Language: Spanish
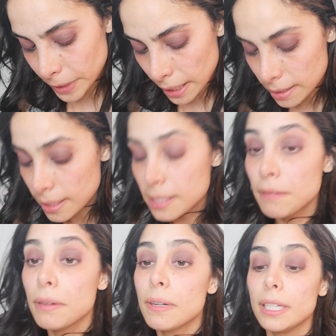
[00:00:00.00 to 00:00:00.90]
Anastasia
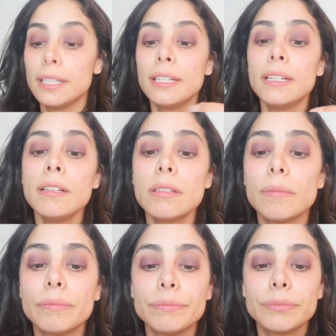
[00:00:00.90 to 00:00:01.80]
Beverly Hills,
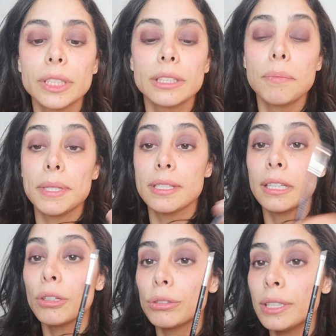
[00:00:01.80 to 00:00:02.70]
es el pincel
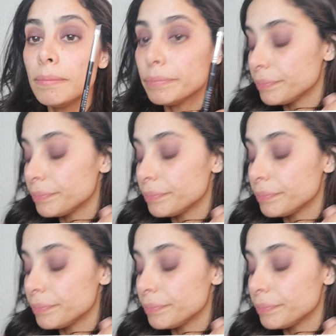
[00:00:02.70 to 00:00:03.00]
12,